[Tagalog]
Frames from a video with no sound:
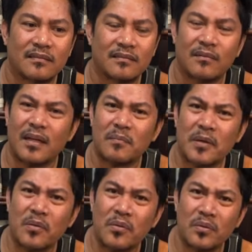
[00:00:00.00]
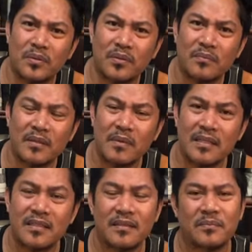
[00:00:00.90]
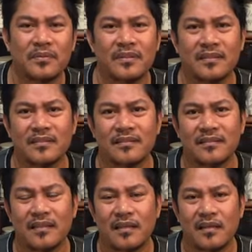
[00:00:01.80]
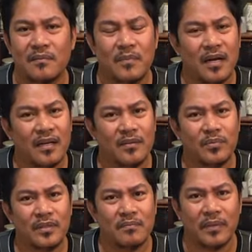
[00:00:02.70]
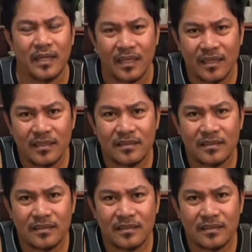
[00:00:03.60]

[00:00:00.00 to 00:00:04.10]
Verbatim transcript: walang magugutom. Imagine po ninyo. Makakay po ng pera.